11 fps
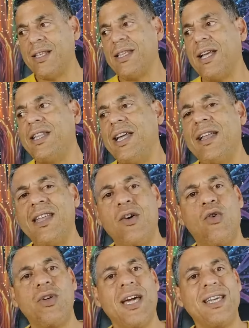si el día de
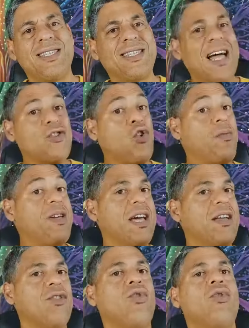hoy está
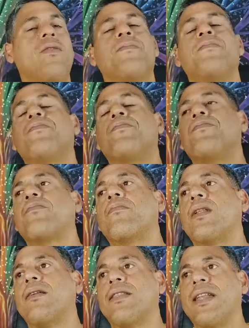lloviendo,
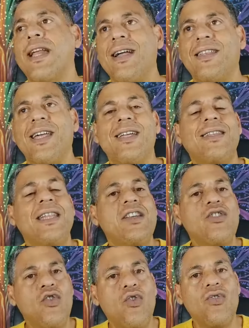trate de
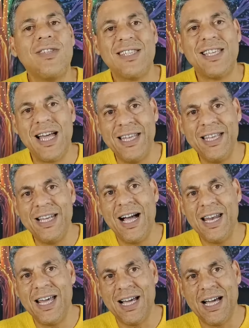no salir a
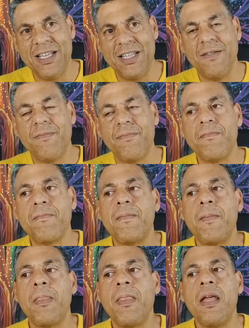la calle
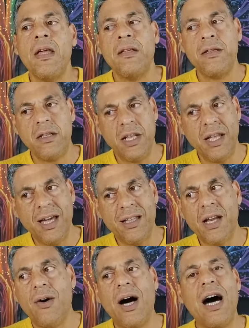si tienes que
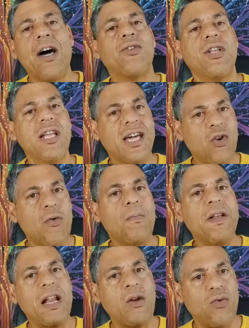trabajar o tienes que
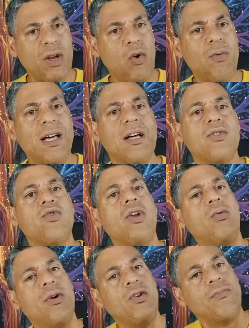cumplir algunas
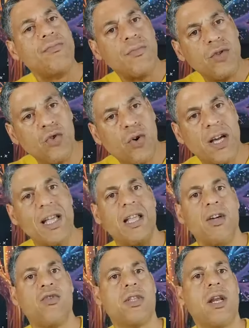obligaciones, bueno, no queda
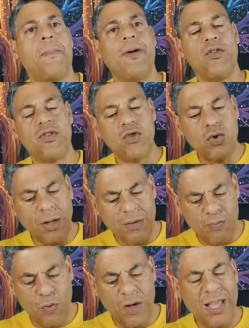de otra. Pero si usted
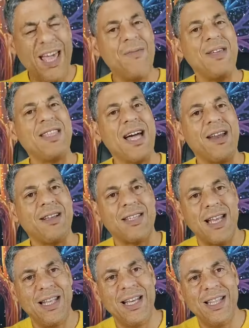puede evitar
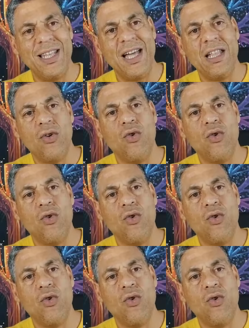salir el día de